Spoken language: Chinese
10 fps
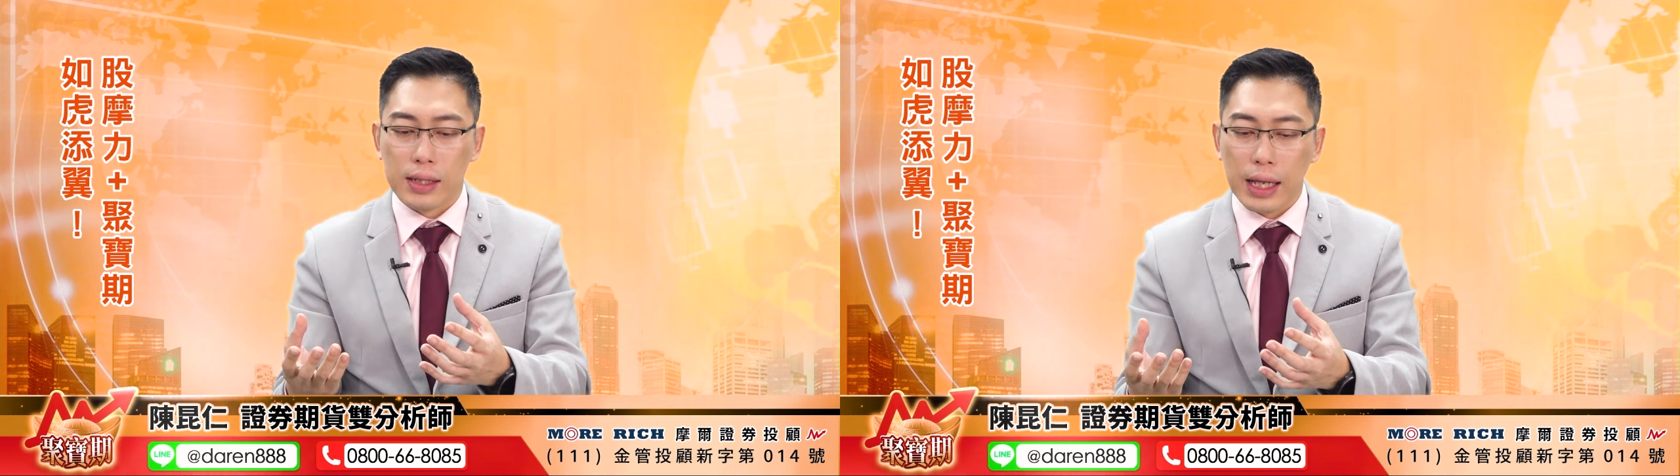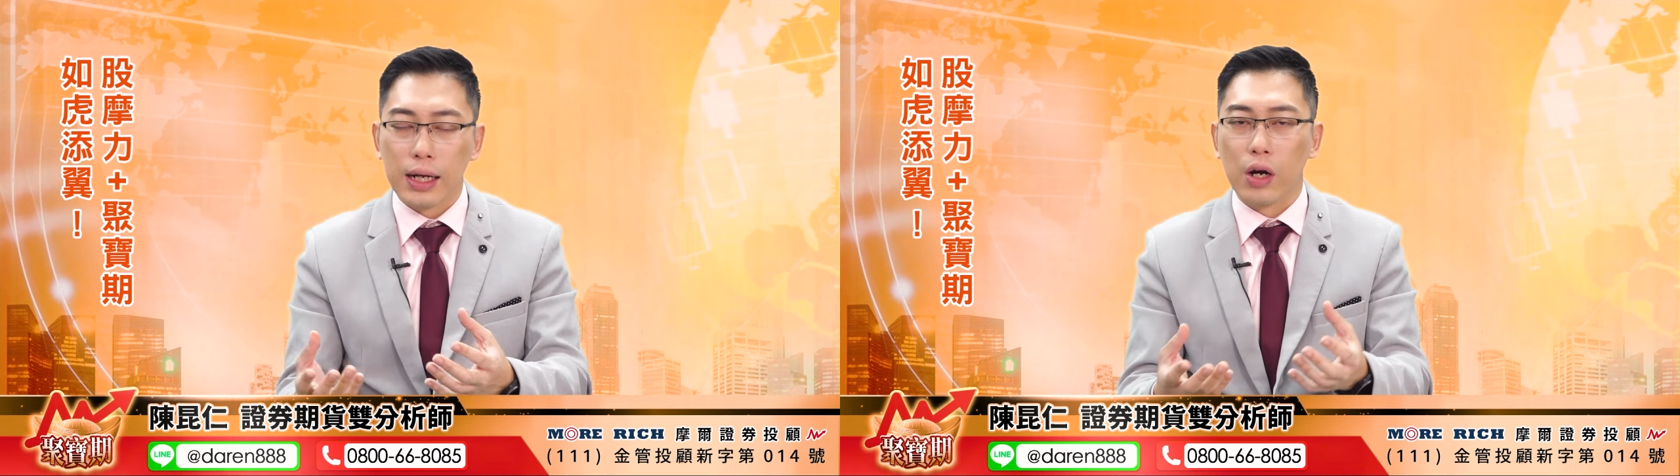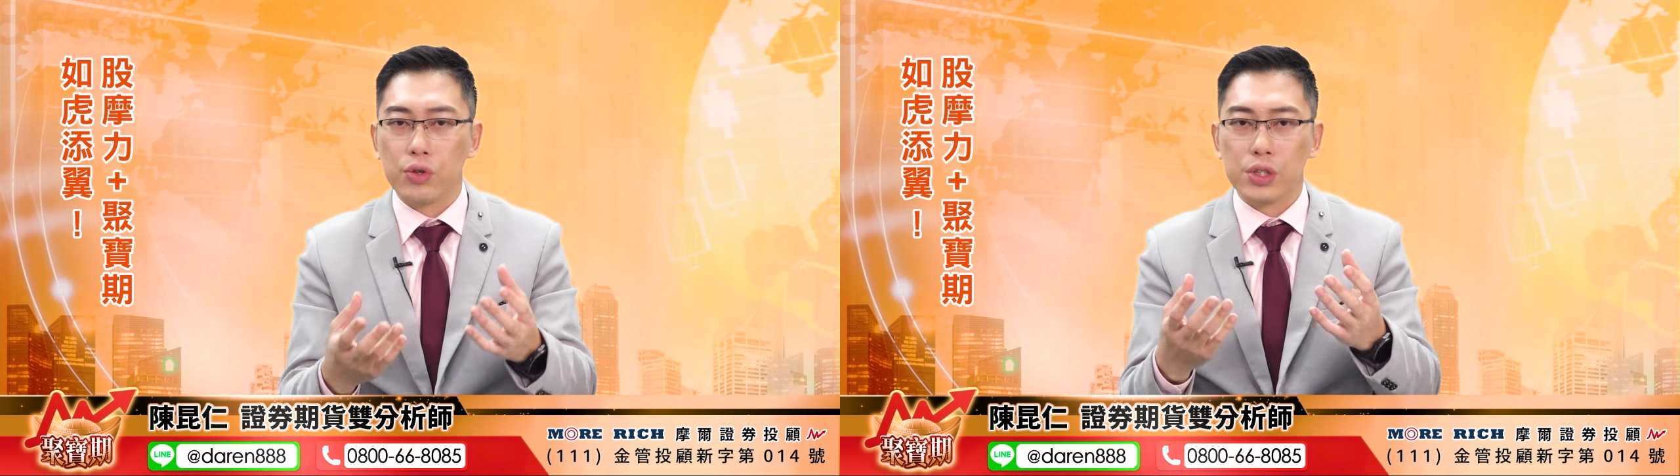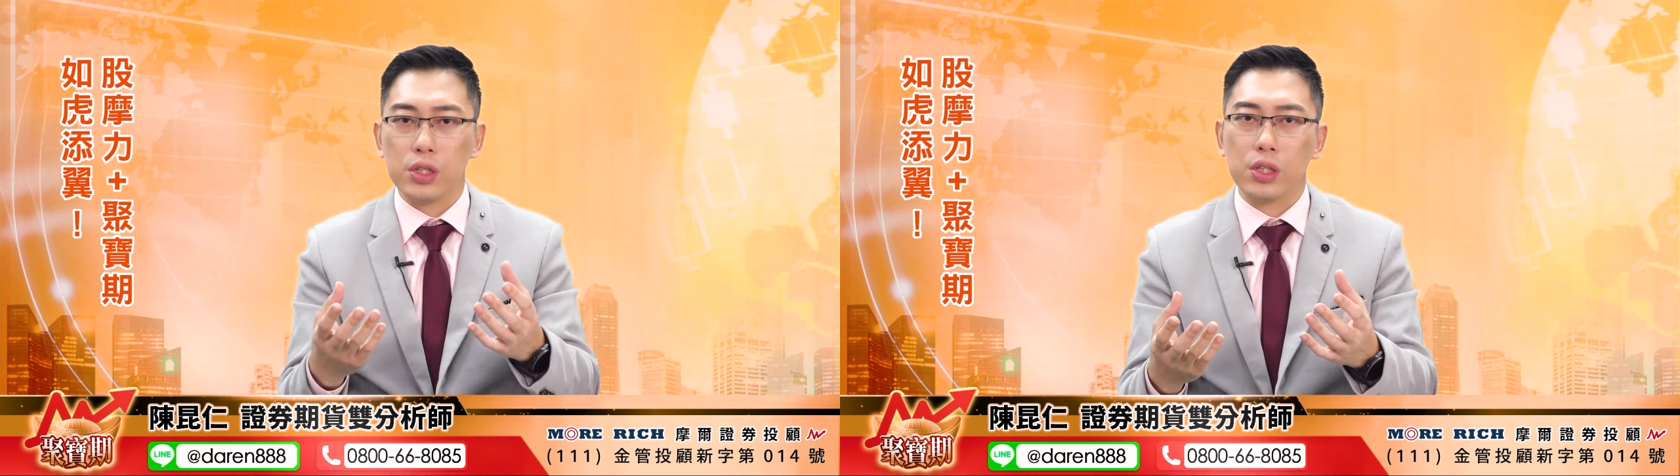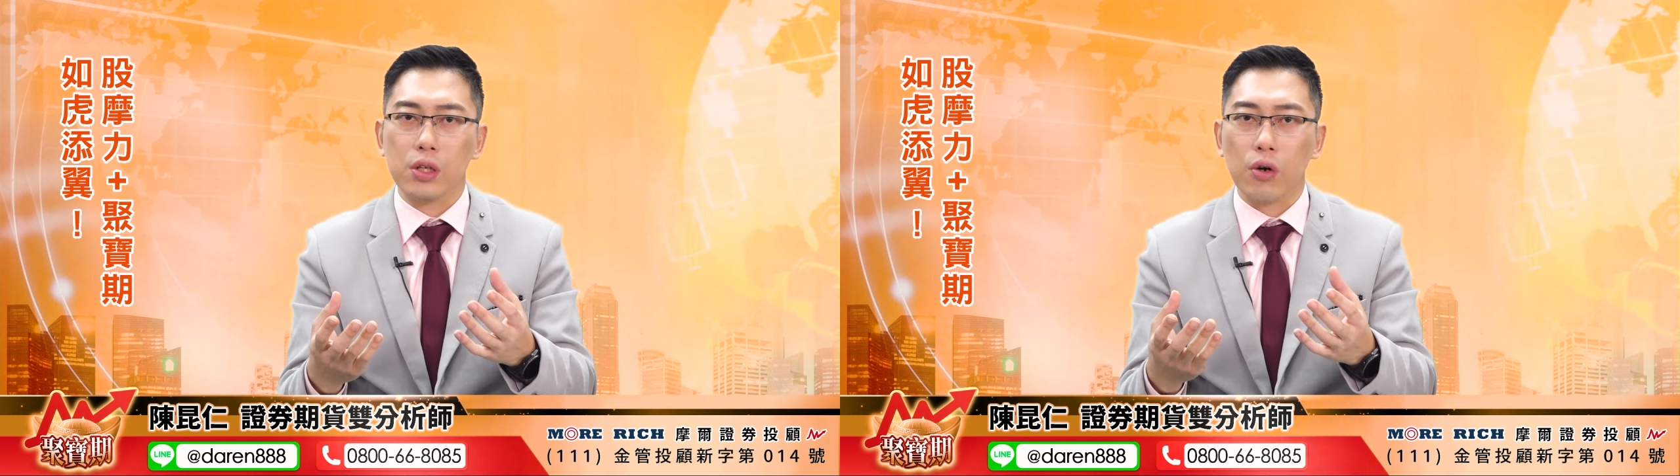拉高一些
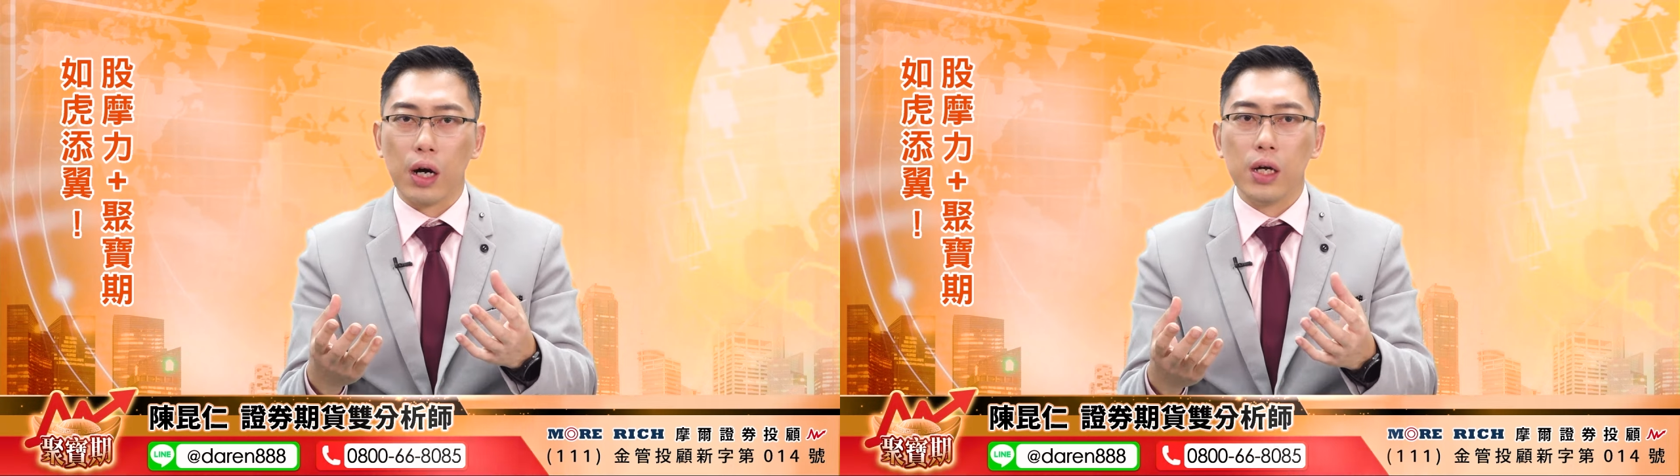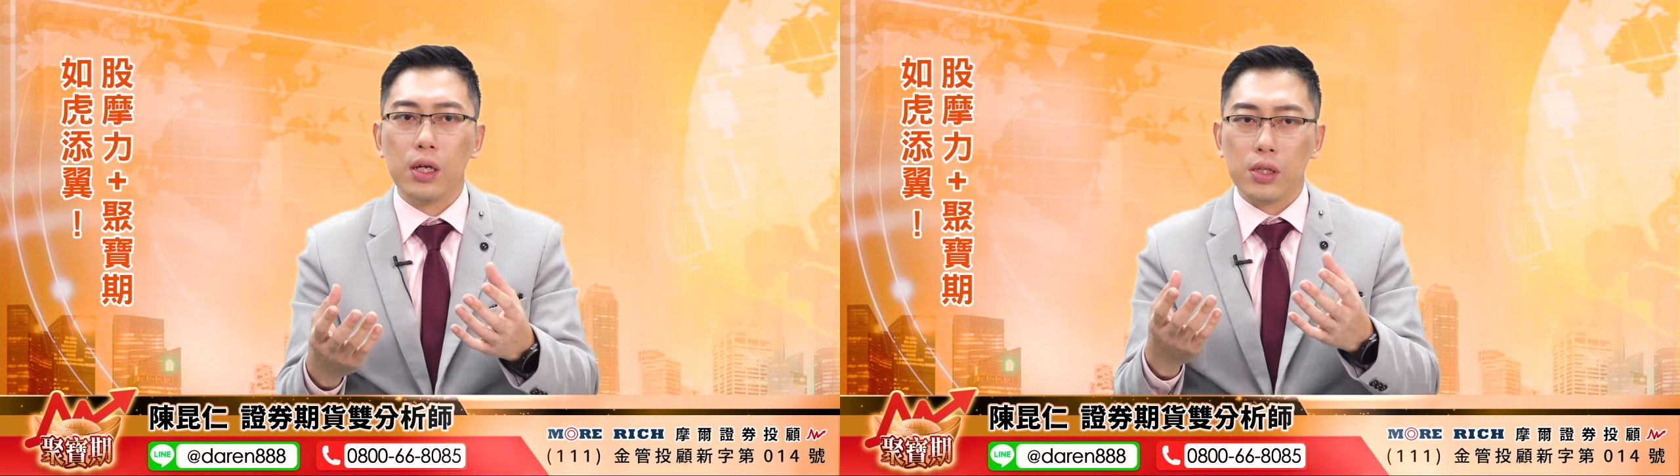些的话，